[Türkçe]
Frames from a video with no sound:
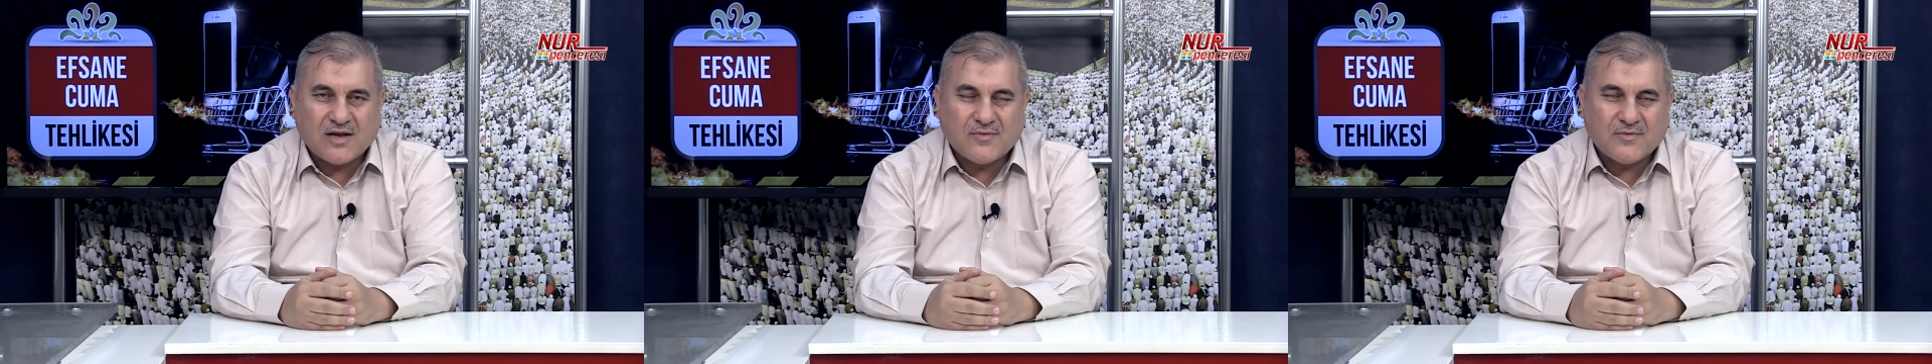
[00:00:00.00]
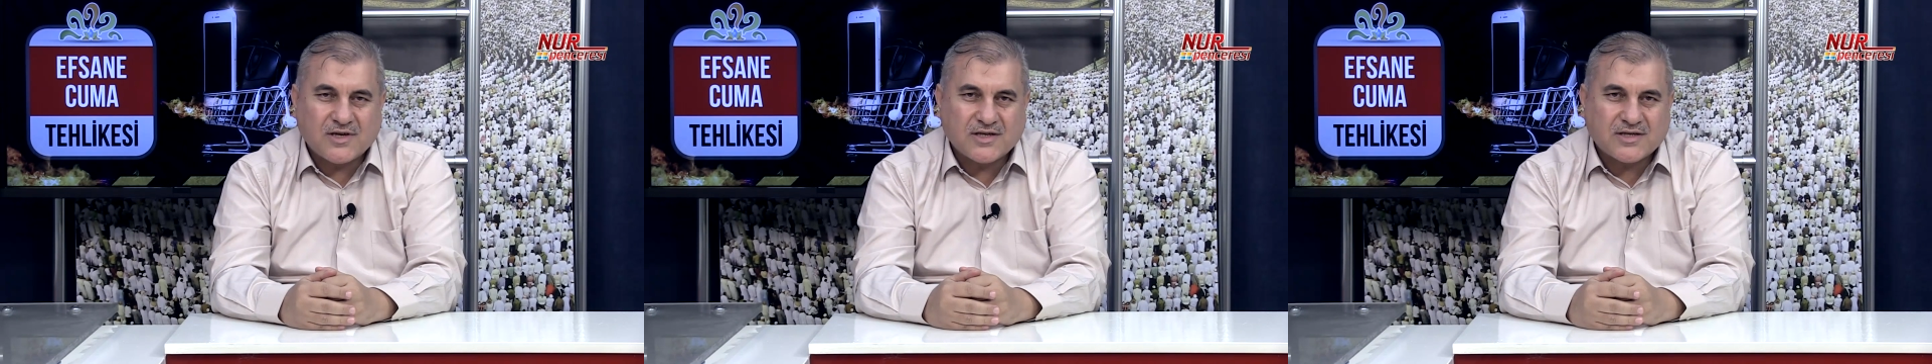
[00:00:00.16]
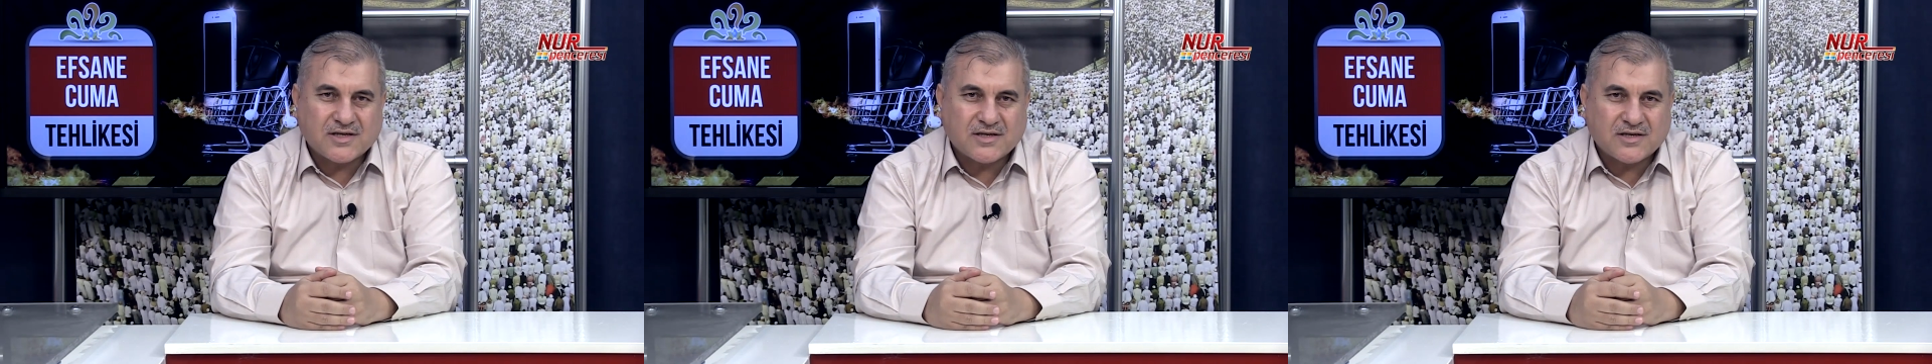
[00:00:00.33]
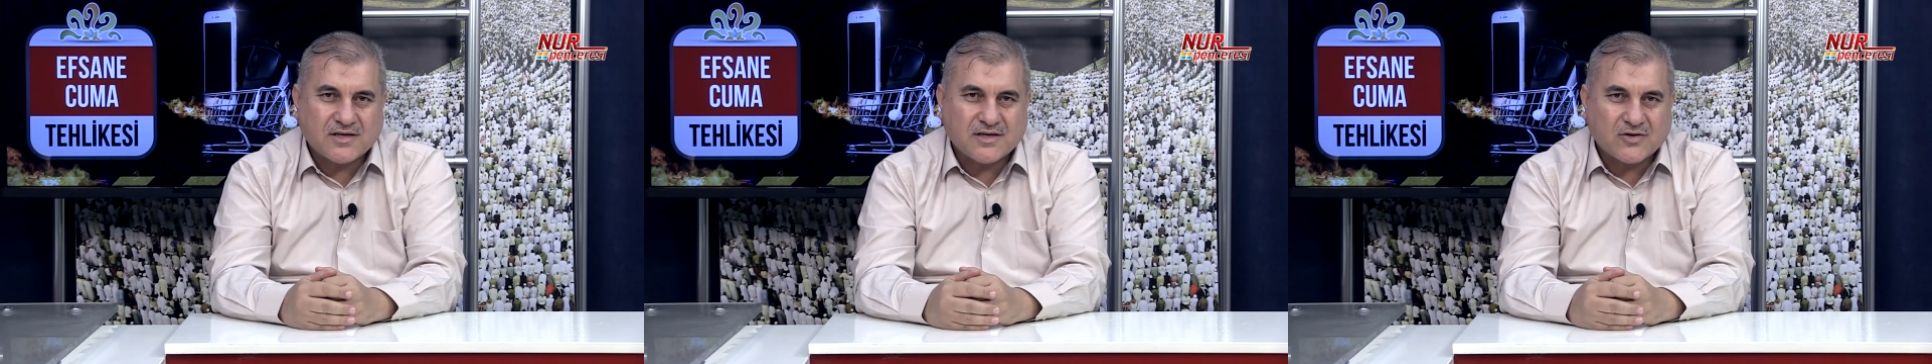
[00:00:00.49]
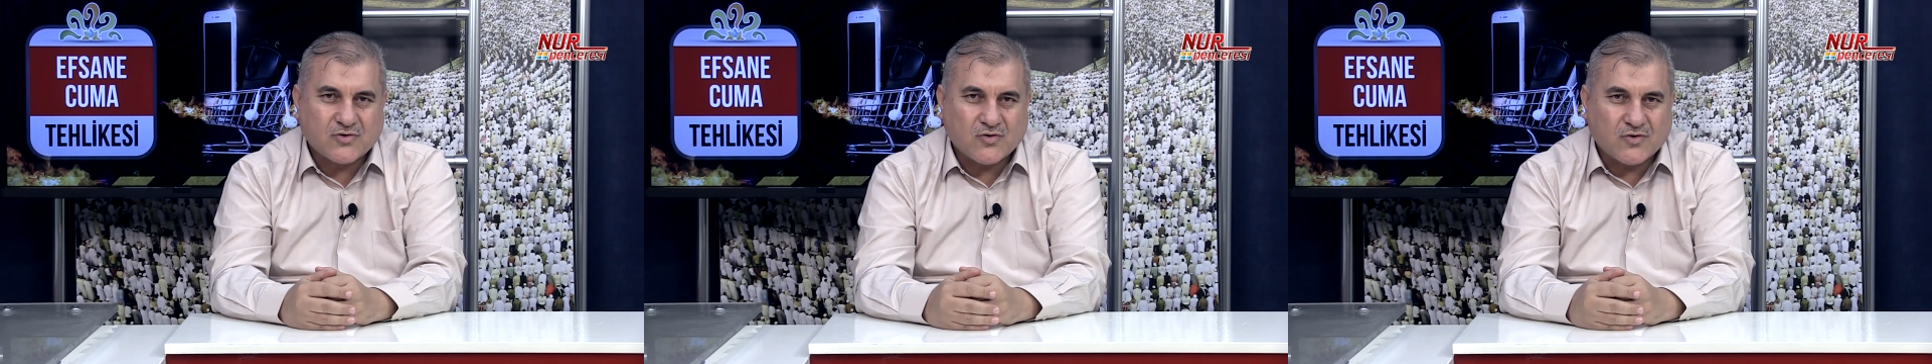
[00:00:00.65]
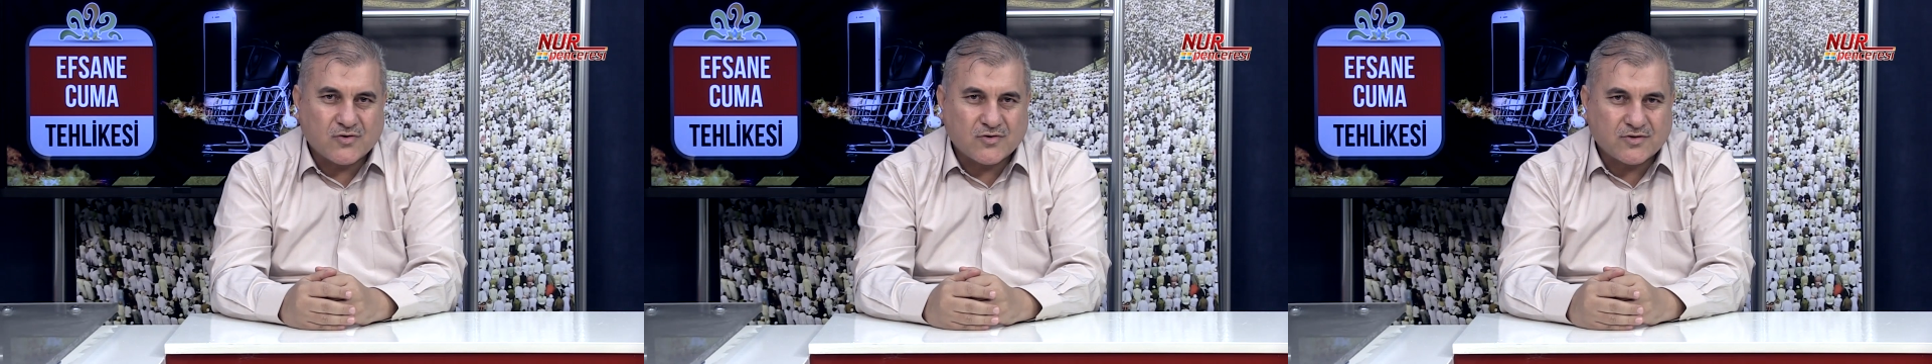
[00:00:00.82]

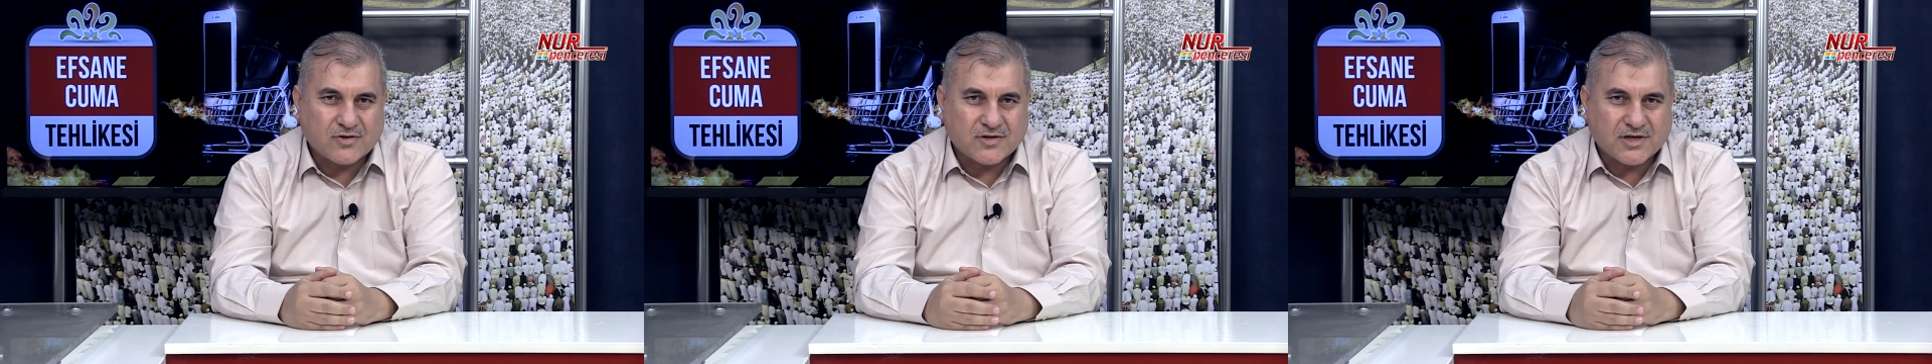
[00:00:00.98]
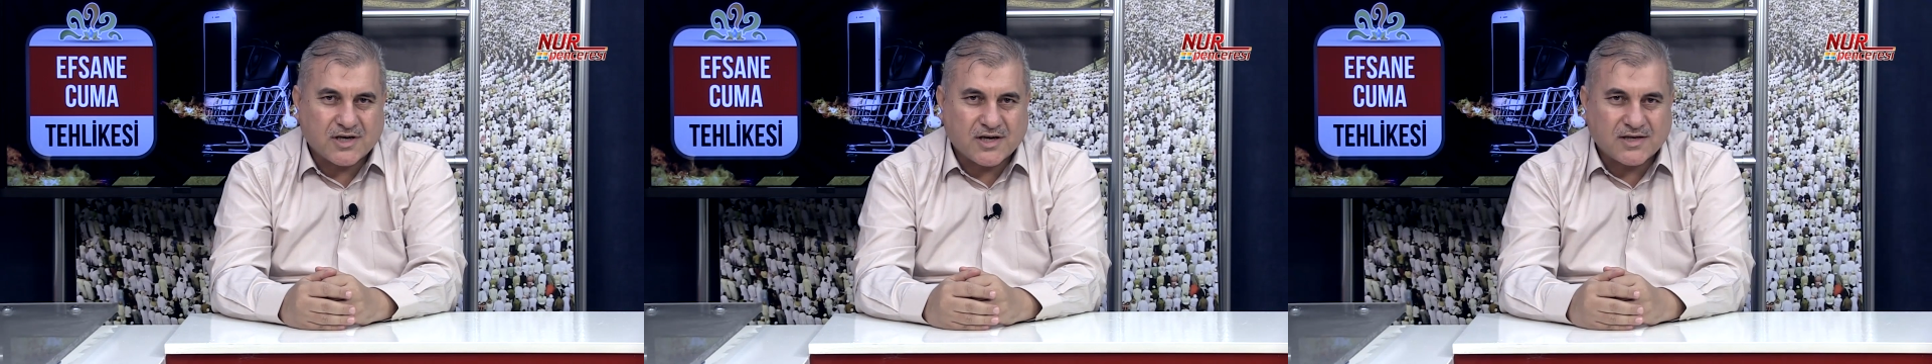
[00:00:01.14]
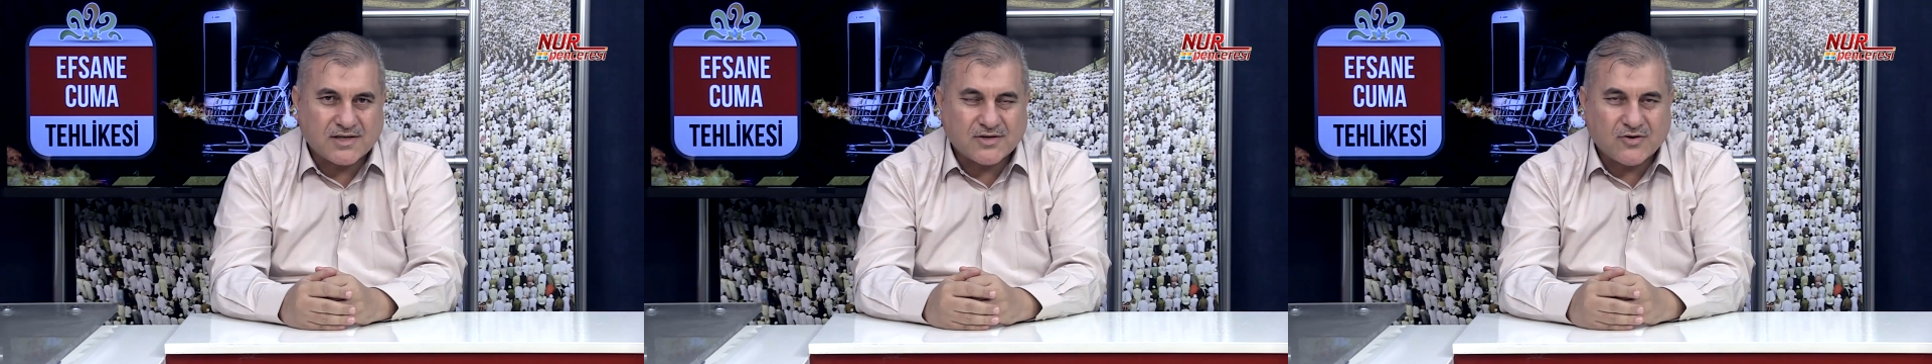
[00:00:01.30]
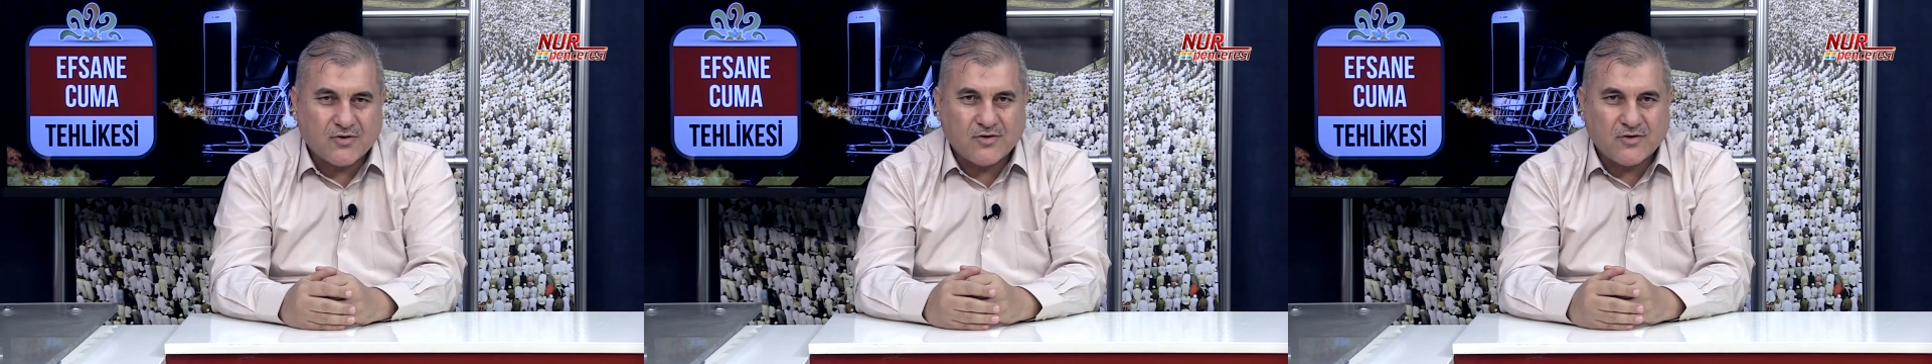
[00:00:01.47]
almasını konuşacağız.